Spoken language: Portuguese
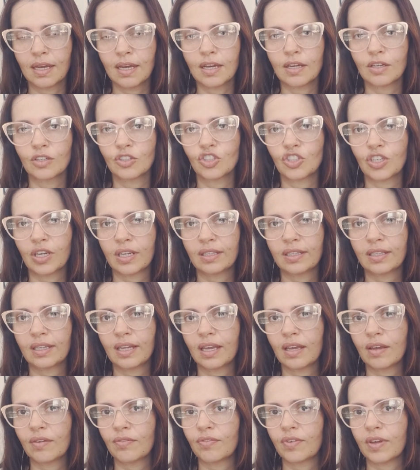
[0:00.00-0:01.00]
já
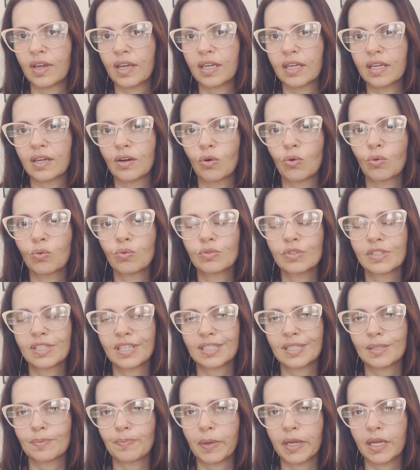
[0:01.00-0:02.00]
teve aí alguns
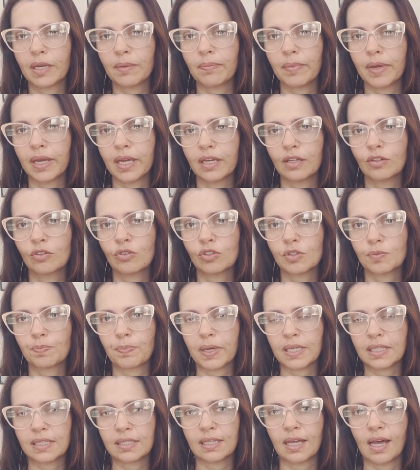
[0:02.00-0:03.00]
experimentos
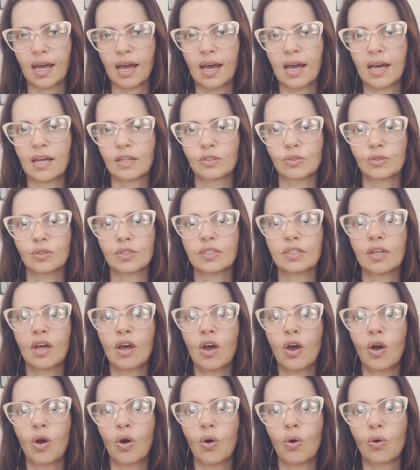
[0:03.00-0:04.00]
passados
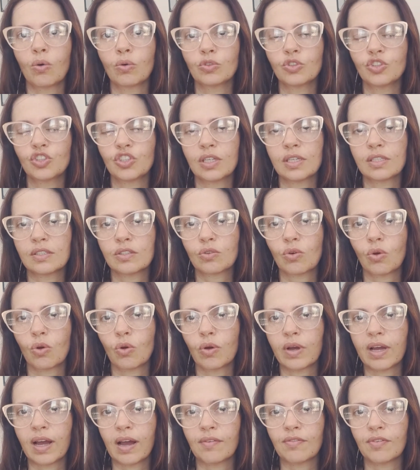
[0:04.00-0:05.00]
onde eles
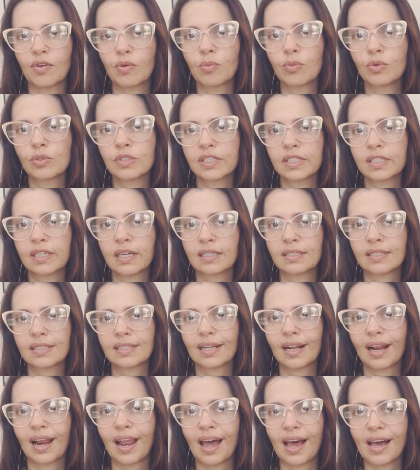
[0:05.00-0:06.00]
colocavam músicas
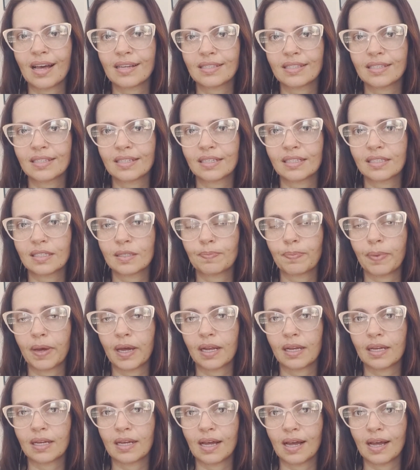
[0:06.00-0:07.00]
clássicas
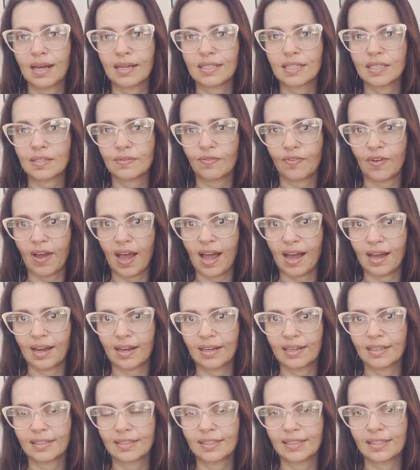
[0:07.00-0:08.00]
para as
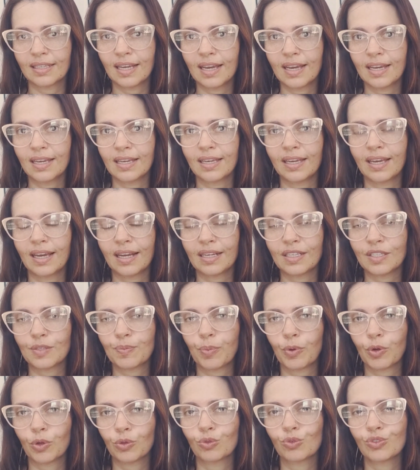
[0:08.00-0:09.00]
vacas e elas
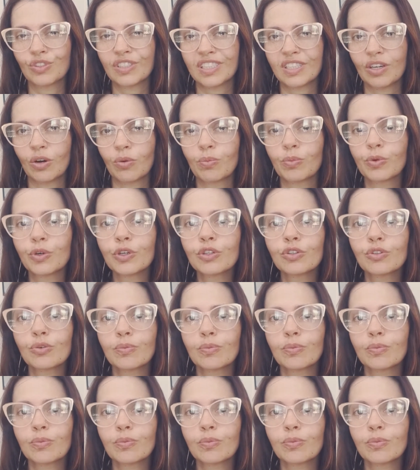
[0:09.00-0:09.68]
produziam muito